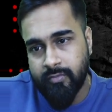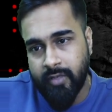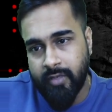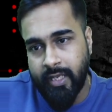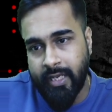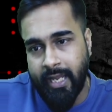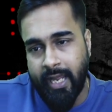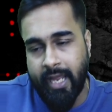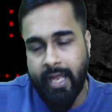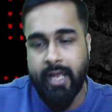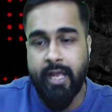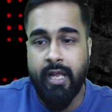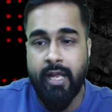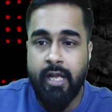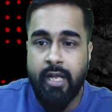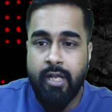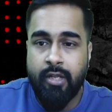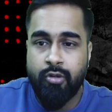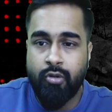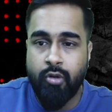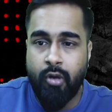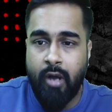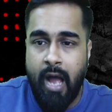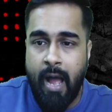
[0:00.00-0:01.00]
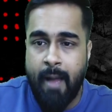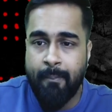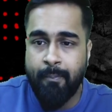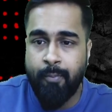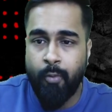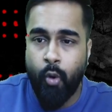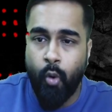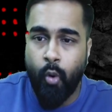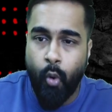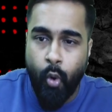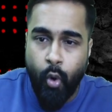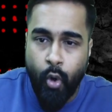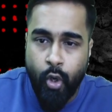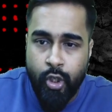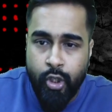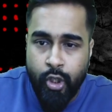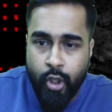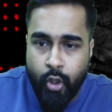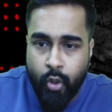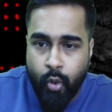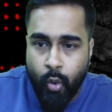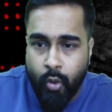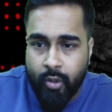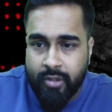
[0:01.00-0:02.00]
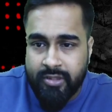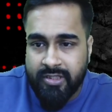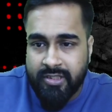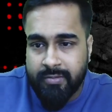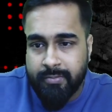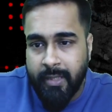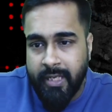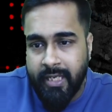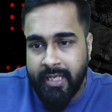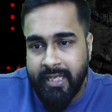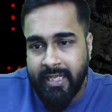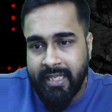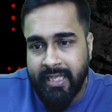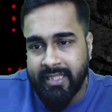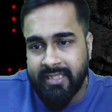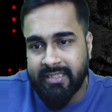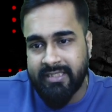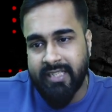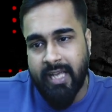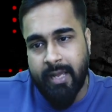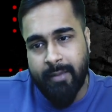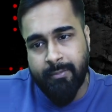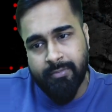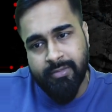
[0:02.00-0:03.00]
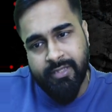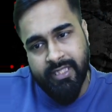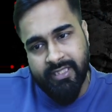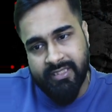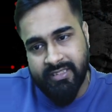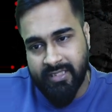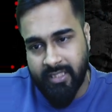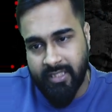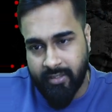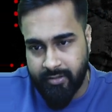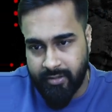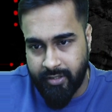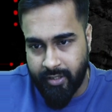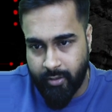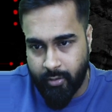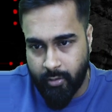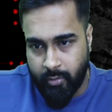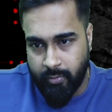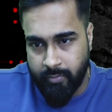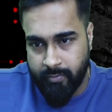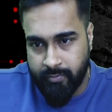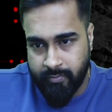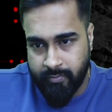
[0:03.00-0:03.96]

ठीक है तो आप ओल्ड कोर्स में ही एग्जाम दे सकते हो